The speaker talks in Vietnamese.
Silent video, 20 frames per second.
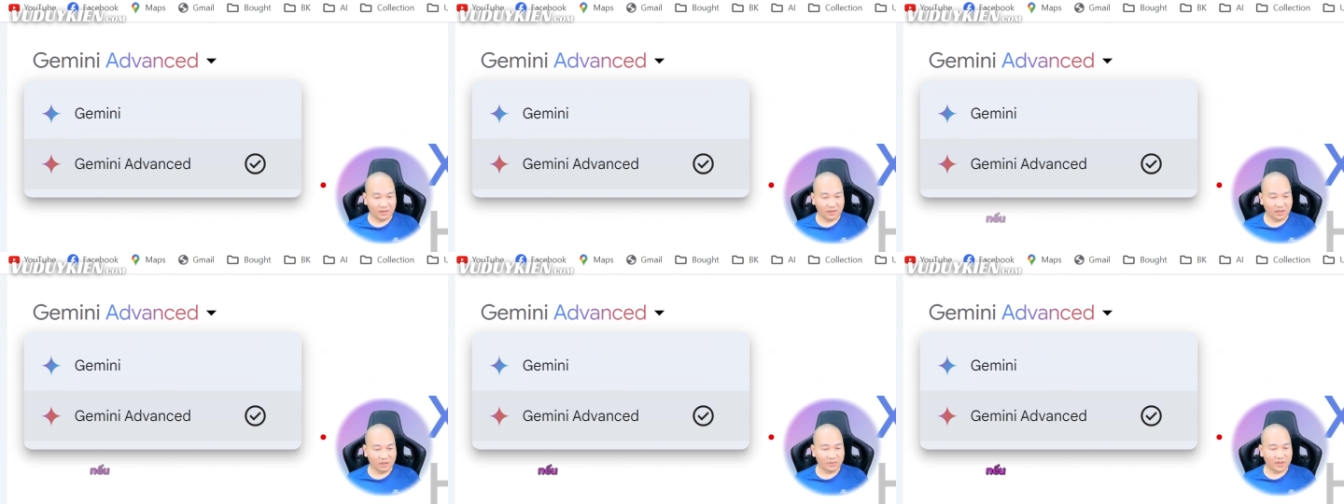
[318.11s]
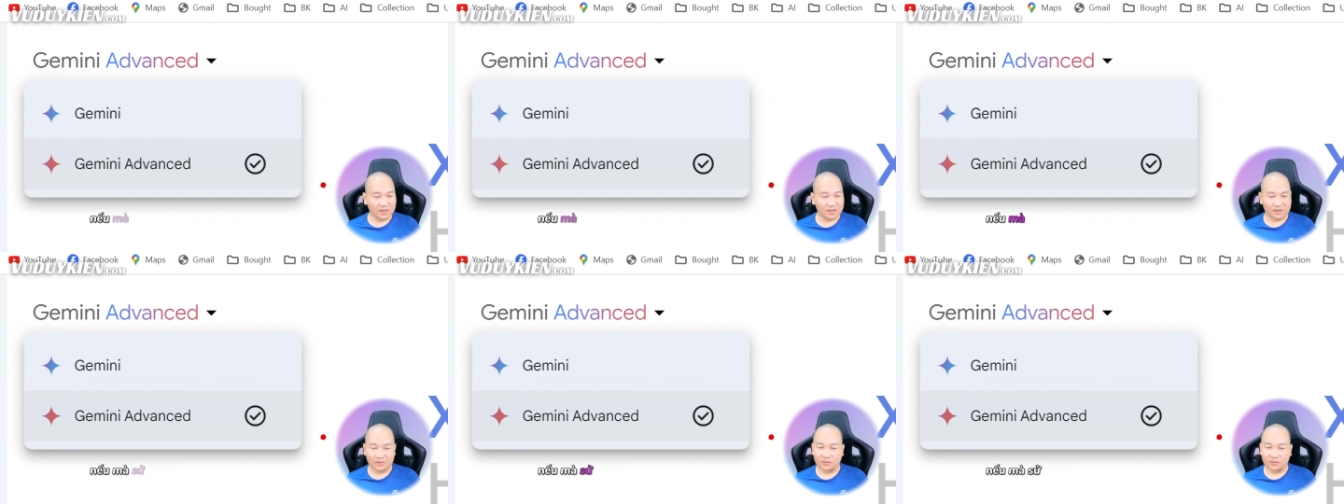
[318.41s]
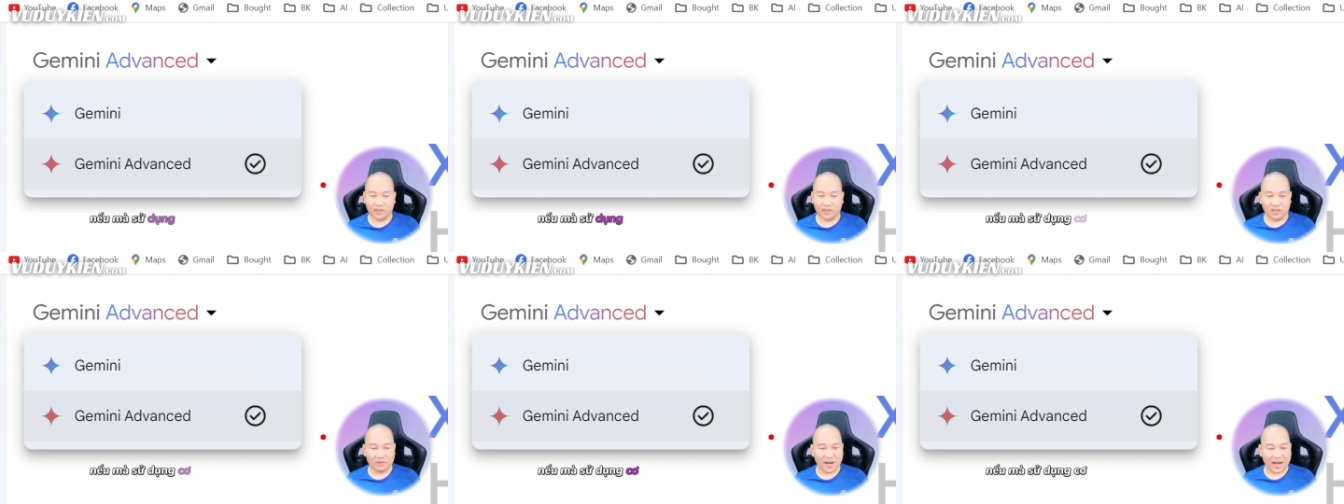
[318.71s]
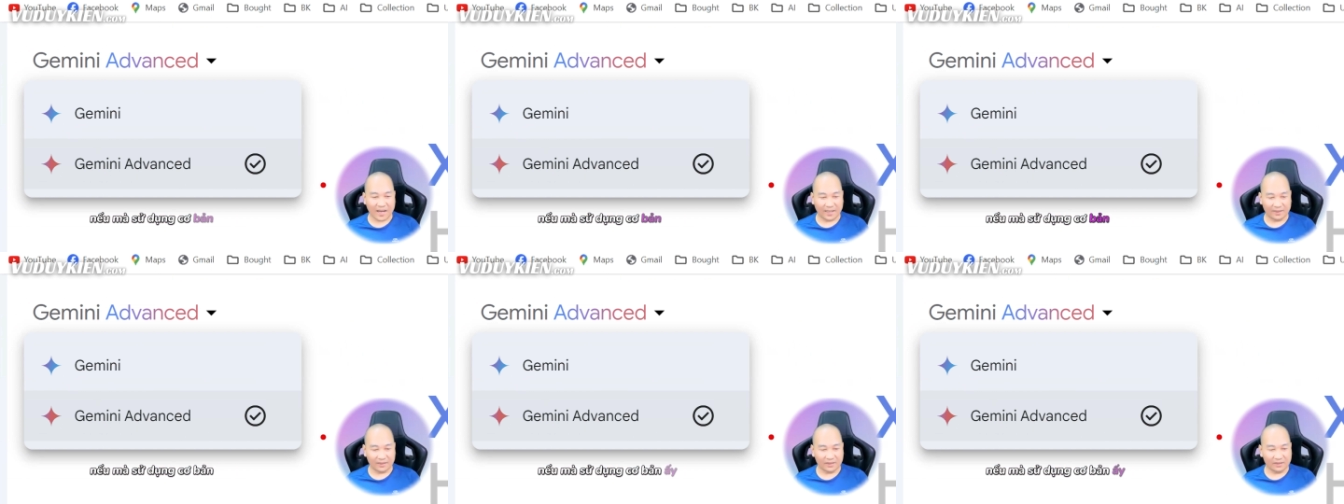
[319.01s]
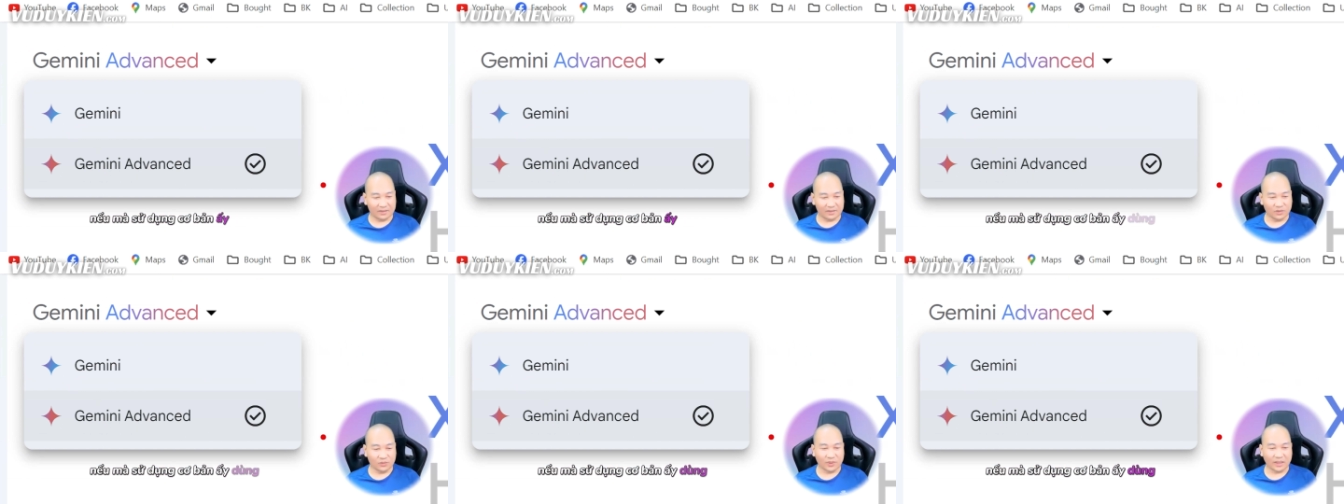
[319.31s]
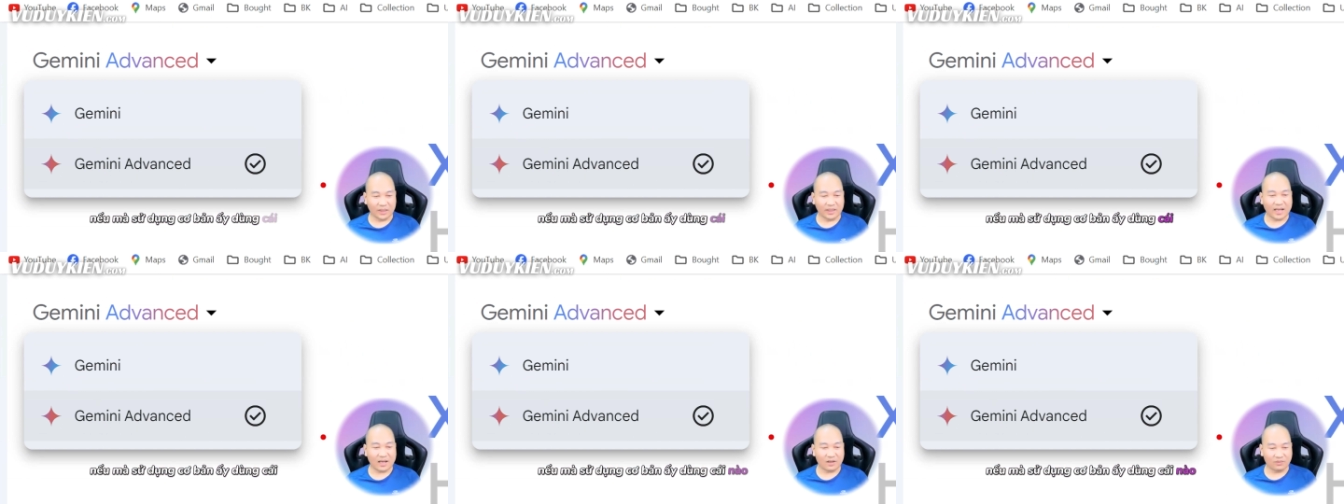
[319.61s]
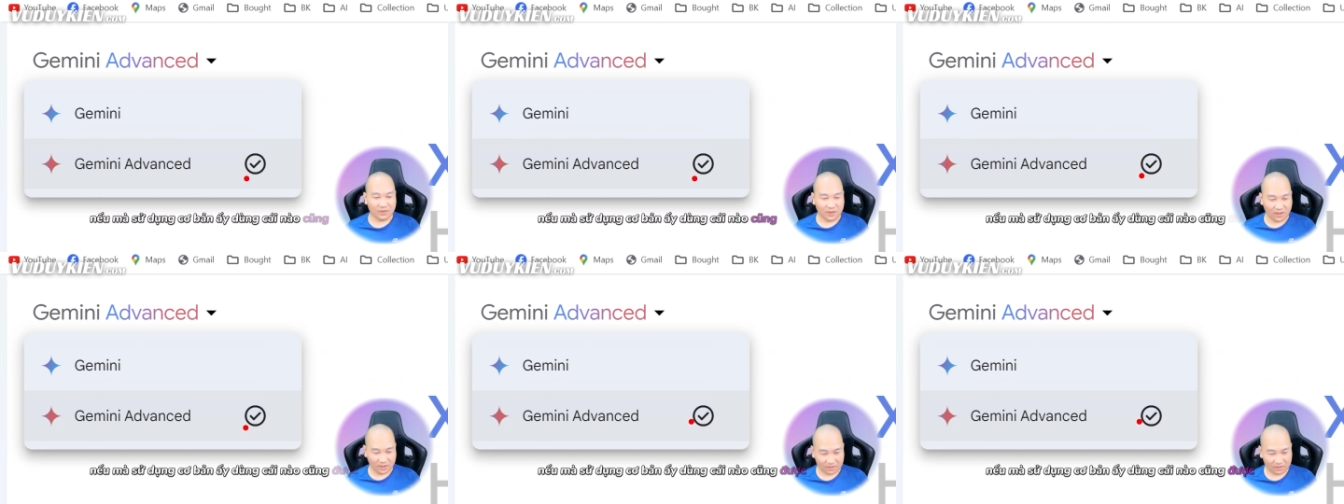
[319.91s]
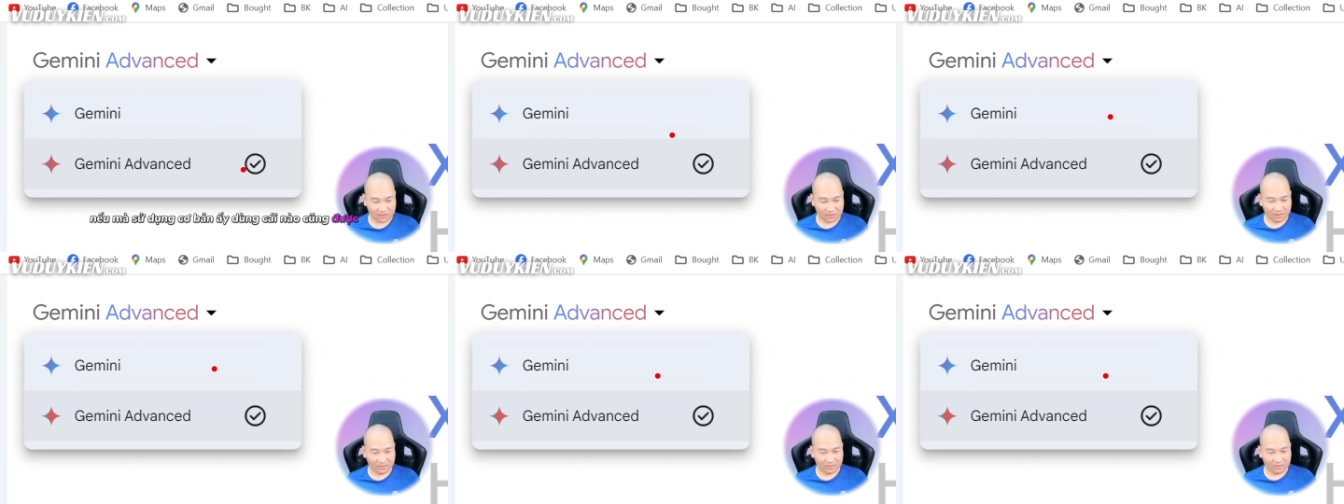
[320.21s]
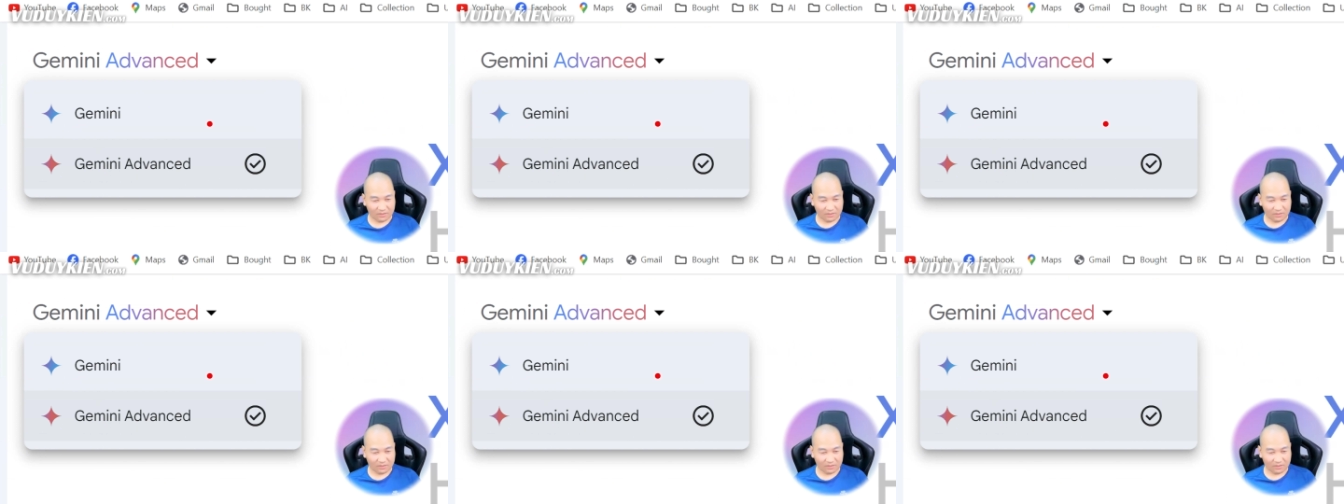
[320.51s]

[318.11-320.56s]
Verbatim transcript: nếu mà sử dụng cơ bản ấy, dùng cái nào cũng được.